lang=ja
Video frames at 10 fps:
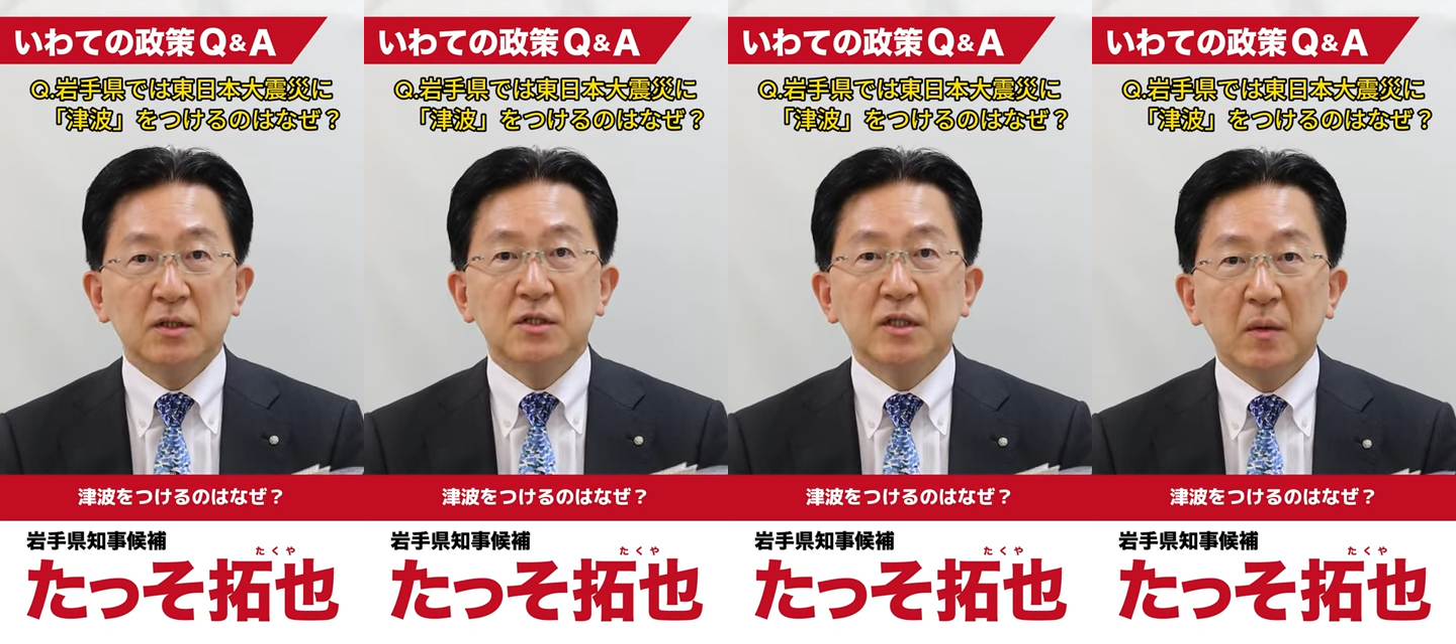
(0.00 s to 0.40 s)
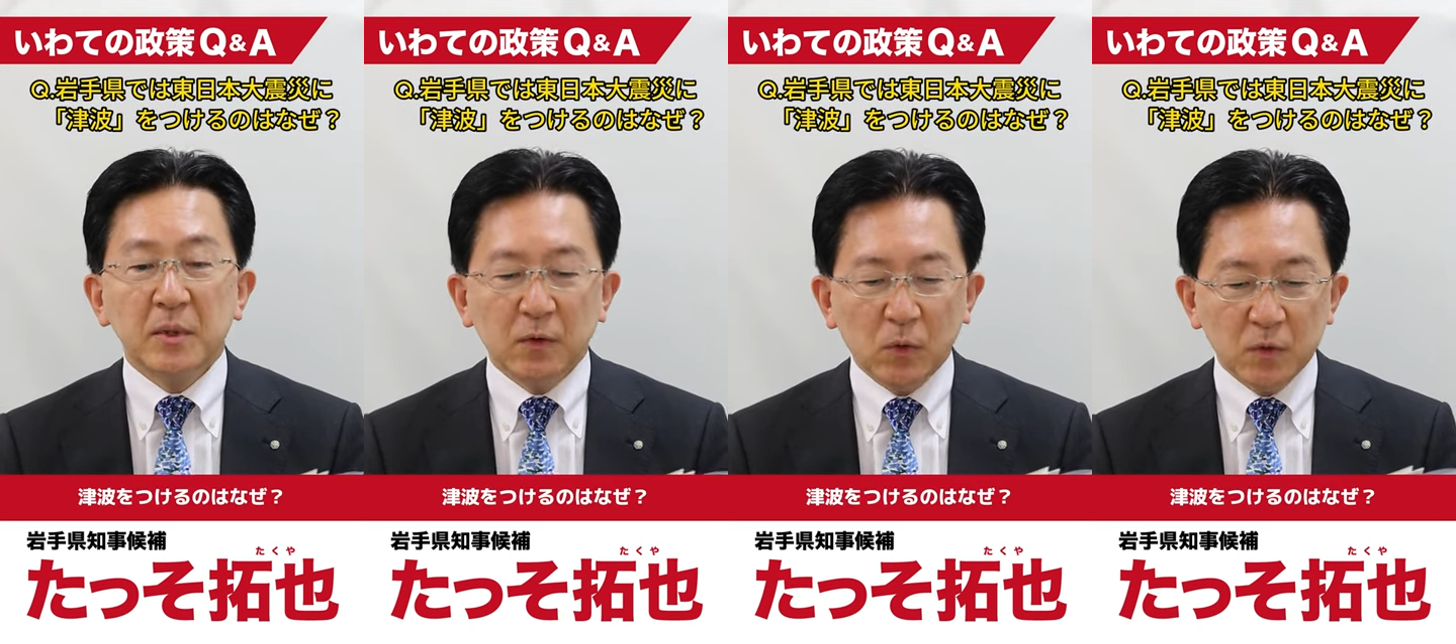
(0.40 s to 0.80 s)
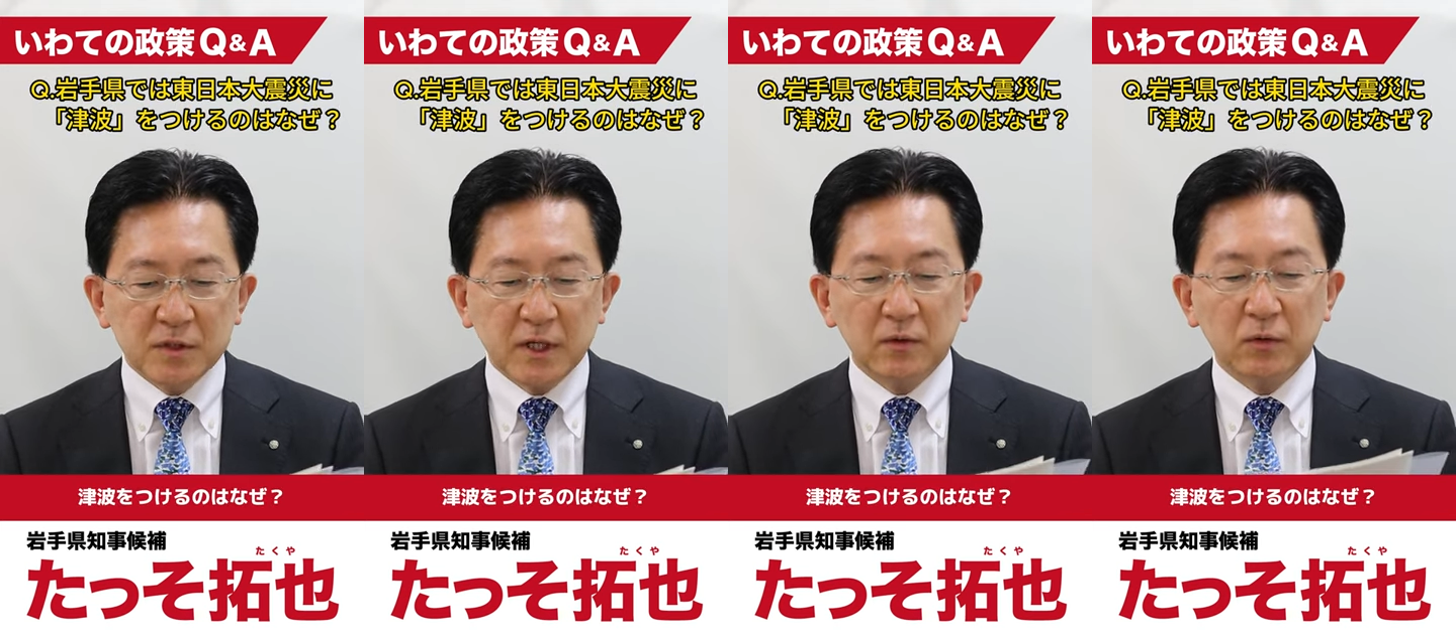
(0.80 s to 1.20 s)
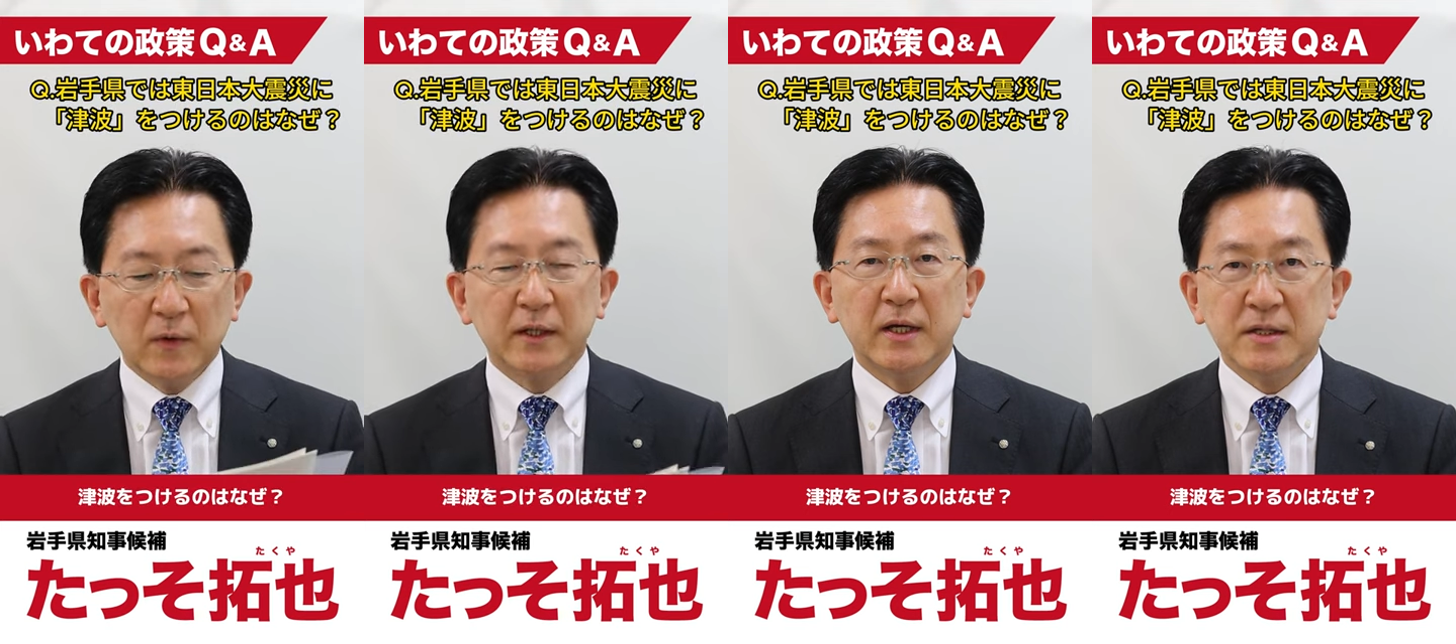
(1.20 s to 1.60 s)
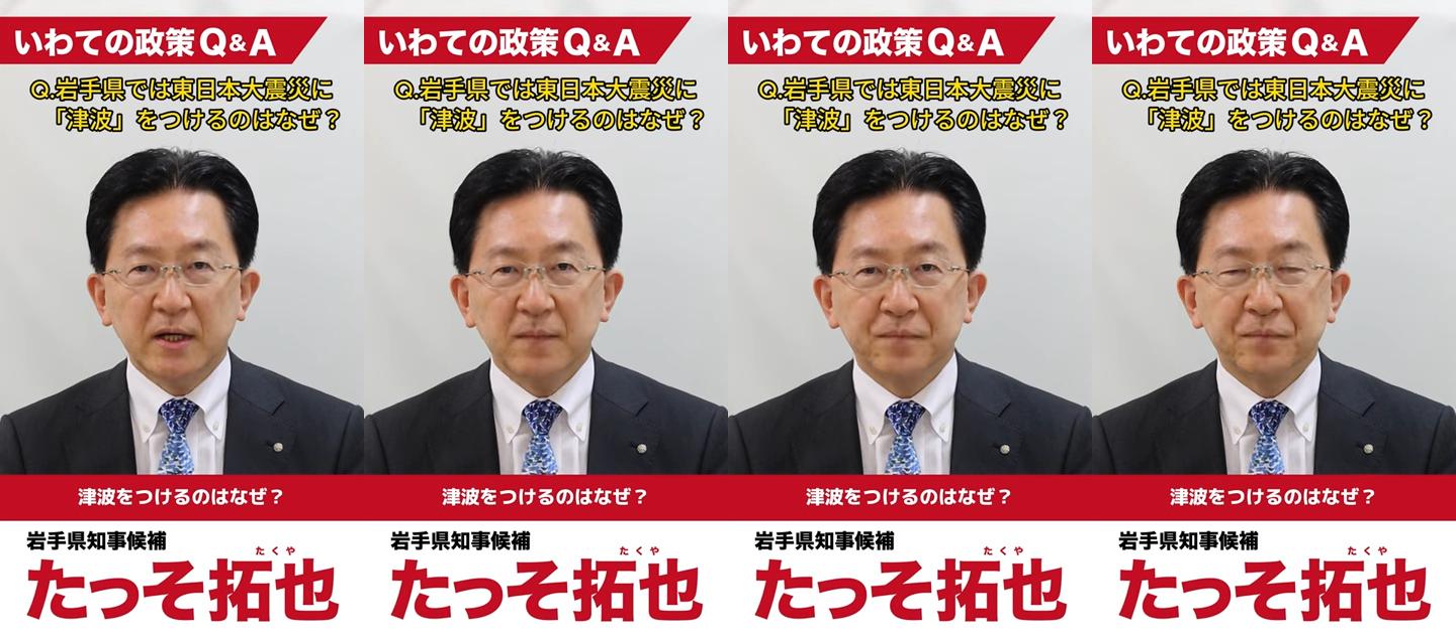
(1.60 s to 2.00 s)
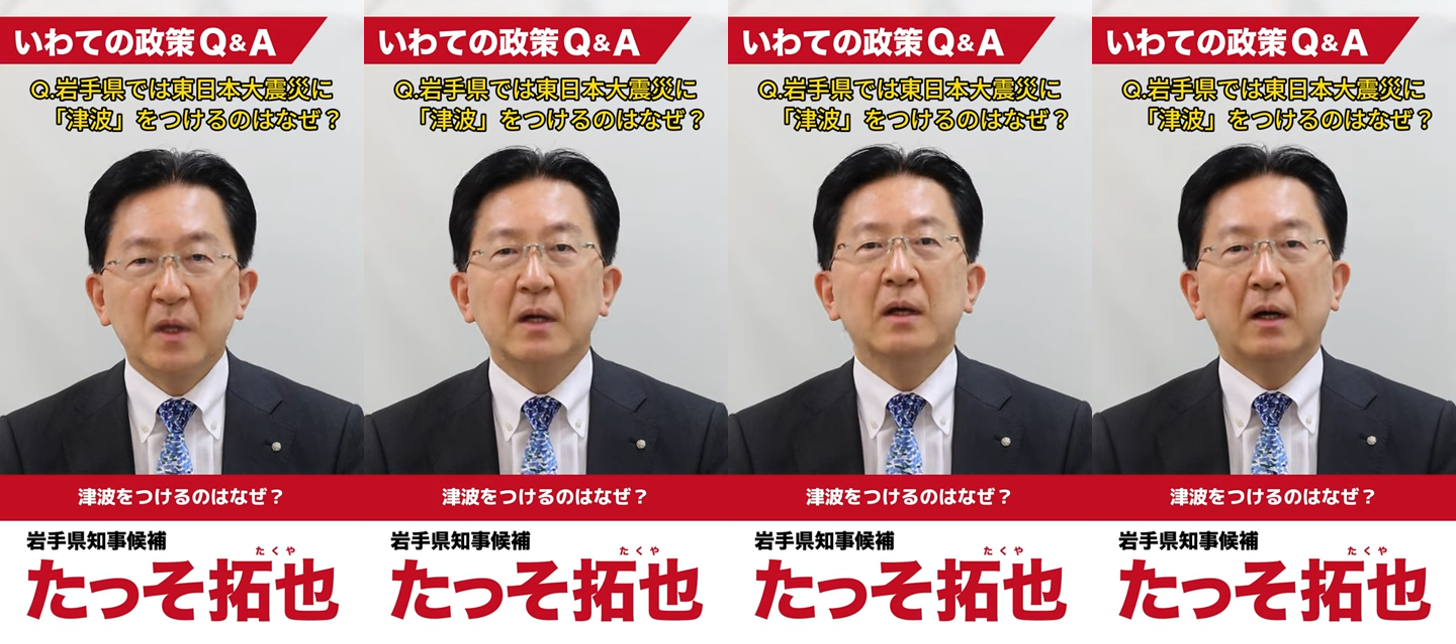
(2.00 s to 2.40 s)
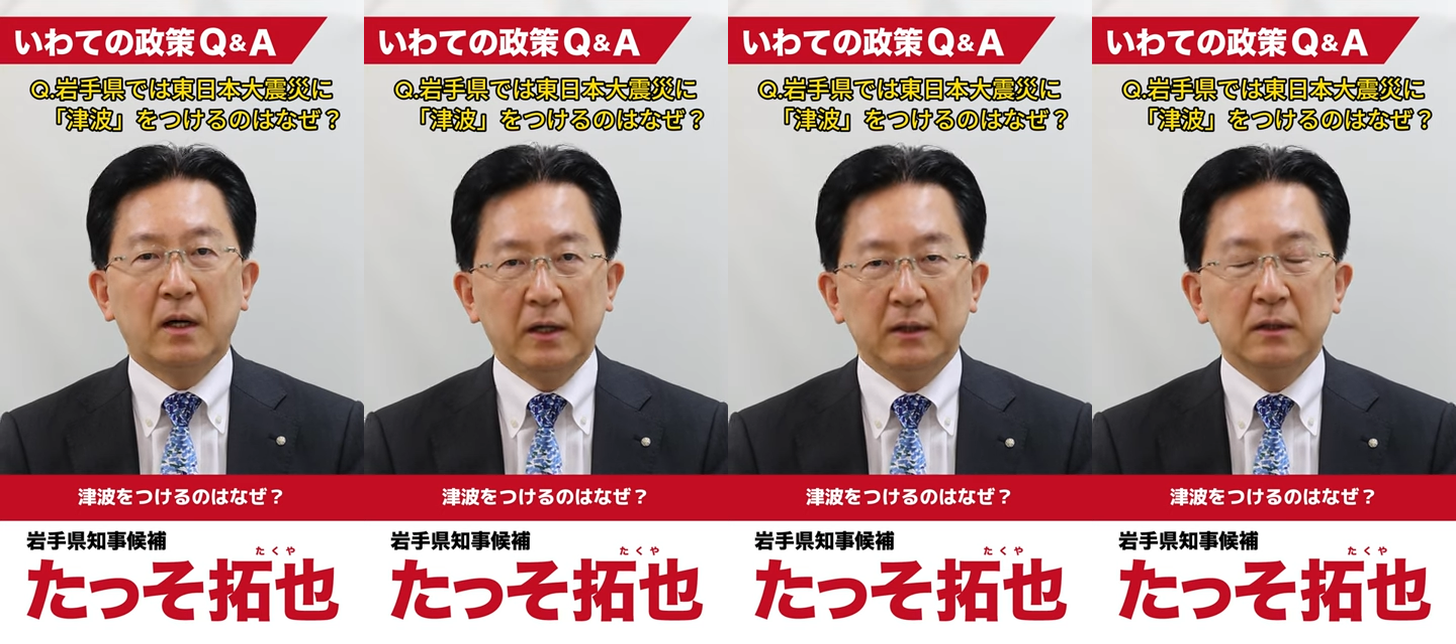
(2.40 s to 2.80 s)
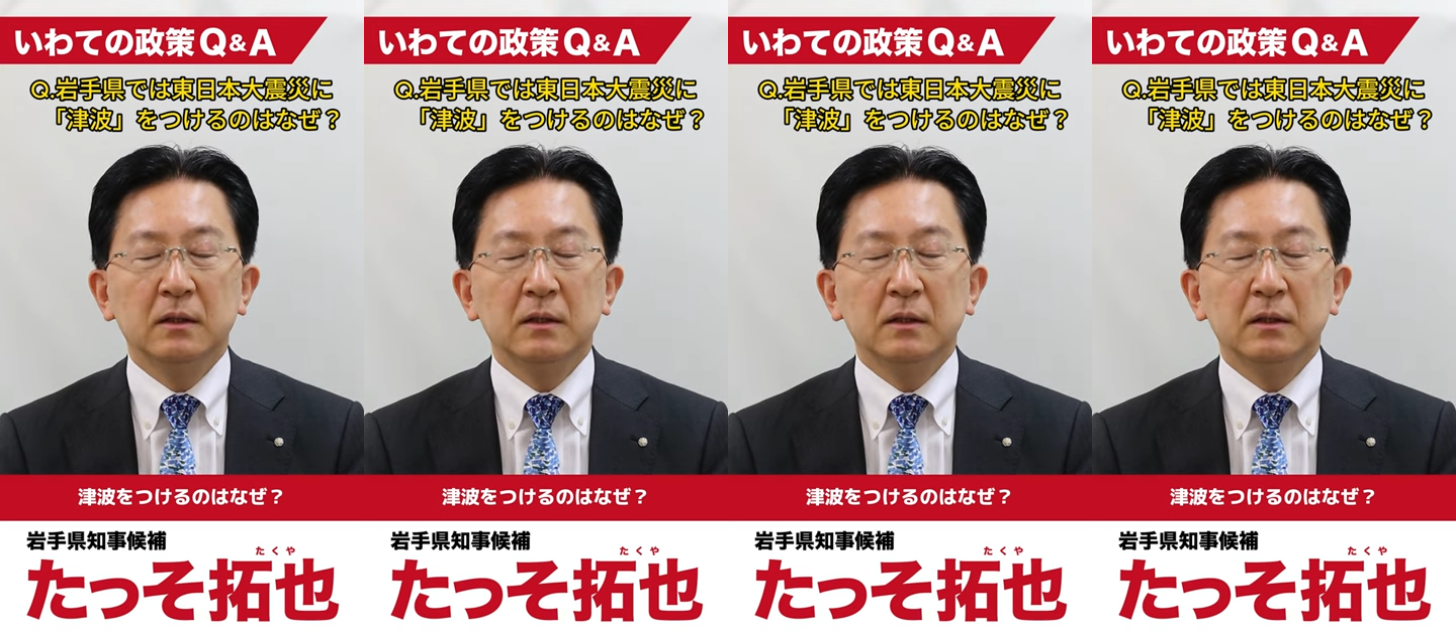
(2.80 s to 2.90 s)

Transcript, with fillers: 津波をつけるのはなぜはい